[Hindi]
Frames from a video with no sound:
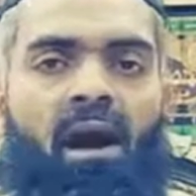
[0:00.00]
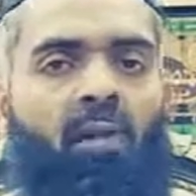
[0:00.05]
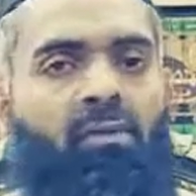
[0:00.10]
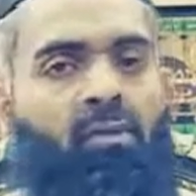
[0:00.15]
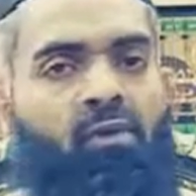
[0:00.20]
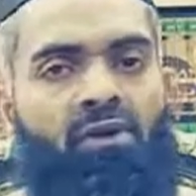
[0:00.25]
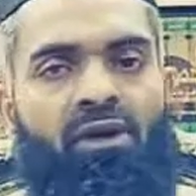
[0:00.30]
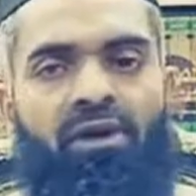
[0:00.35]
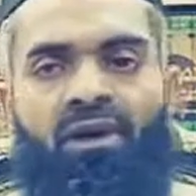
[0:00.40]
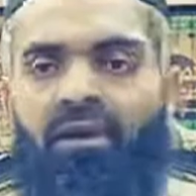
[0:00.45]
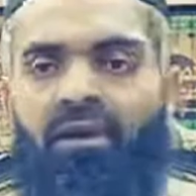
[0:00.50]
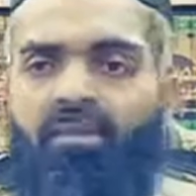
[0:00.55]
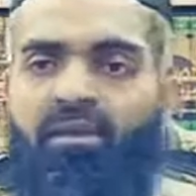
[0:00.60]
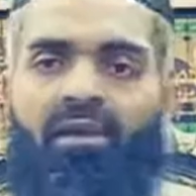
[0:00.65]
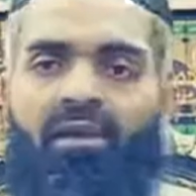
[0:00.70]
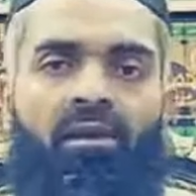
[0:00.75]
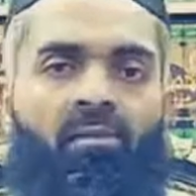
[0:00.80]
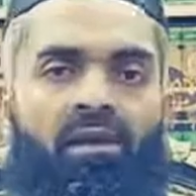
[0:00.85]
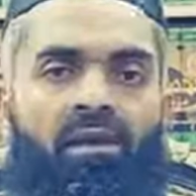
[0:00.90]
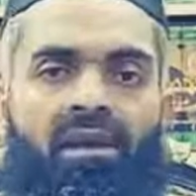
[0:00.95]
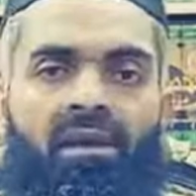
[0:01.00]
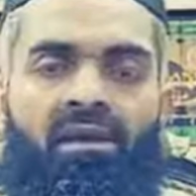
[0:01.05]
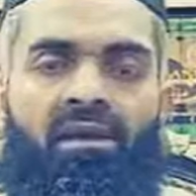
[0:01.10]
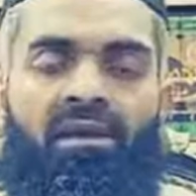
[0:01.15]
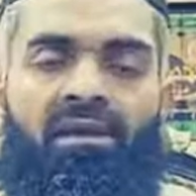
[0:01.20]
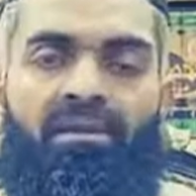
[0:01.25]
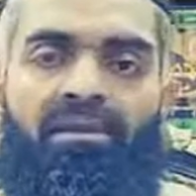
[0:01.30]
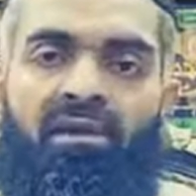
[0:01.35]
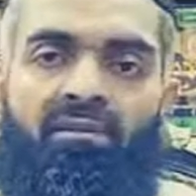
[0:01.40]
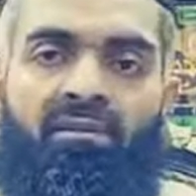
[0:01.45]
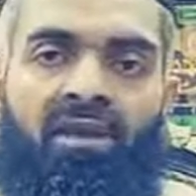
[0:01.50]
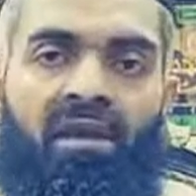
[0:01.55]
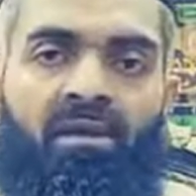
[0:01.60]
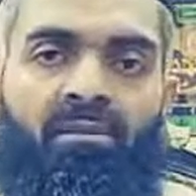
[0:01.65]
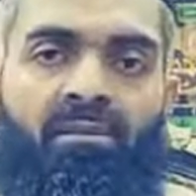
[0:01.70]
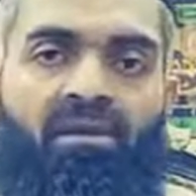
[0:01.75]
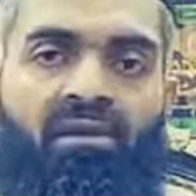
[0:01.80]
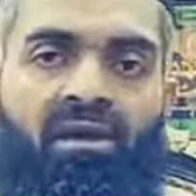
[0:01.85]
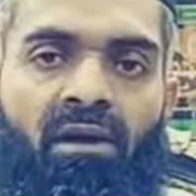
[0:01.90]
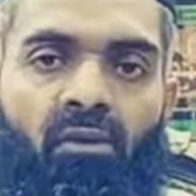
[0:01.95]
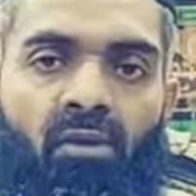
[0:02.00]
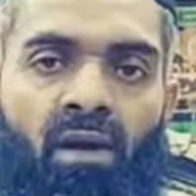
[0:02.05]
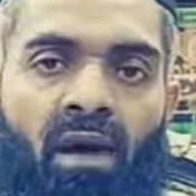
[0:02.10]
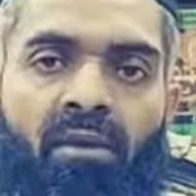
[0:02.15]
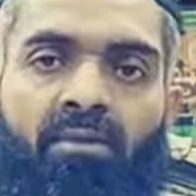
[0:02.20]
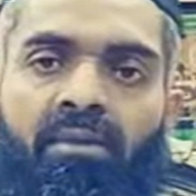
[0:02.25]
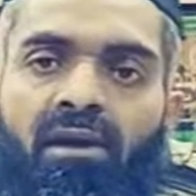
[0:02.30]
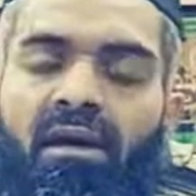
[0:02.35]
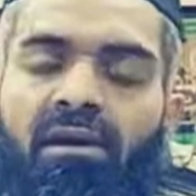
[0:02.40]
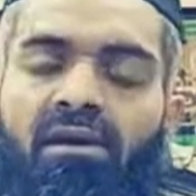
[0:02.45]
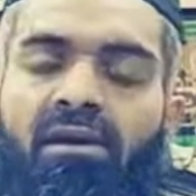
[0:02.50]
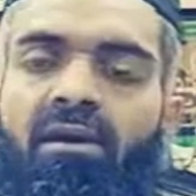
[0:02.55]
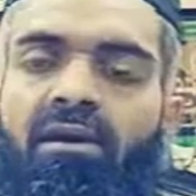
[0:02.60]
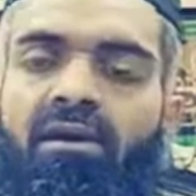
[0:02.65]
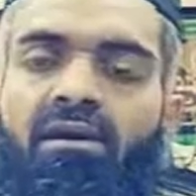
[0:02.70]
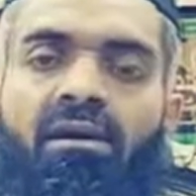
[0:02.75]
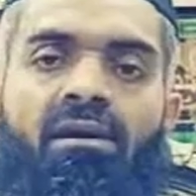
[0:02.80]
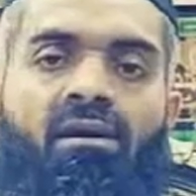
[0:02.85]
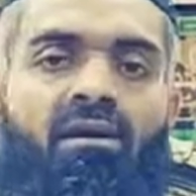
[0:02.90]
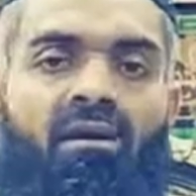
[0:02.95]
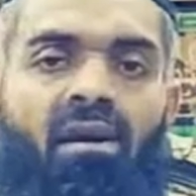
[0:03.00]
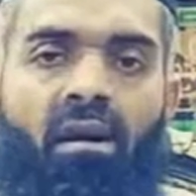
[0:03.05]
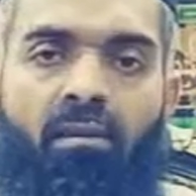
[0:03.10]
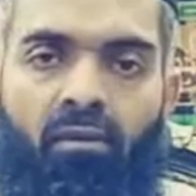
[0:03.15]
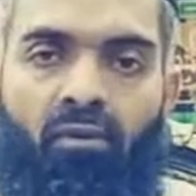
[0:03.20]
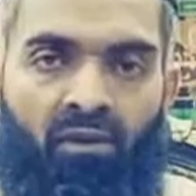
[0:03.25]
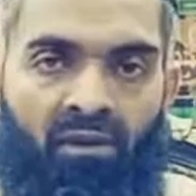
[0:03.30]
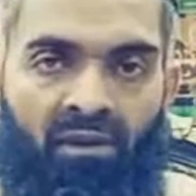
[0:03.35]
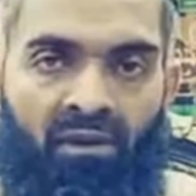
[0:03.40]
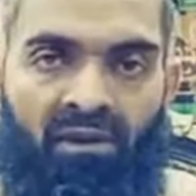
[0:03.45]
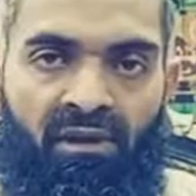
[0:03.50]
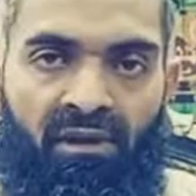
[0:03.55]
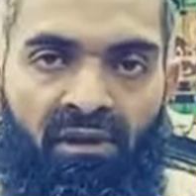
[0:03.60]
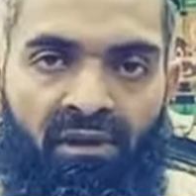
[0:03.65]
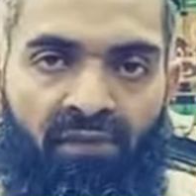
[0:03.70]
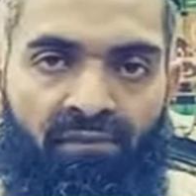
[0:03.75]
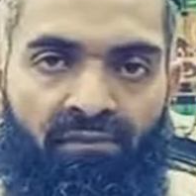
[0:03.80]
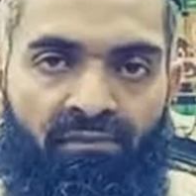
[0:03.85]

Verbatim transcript: आपको कहीं भी नहीं मिलेंगी सिवाय मिर्जा गुलाम कादियानी की किताबों के अंदर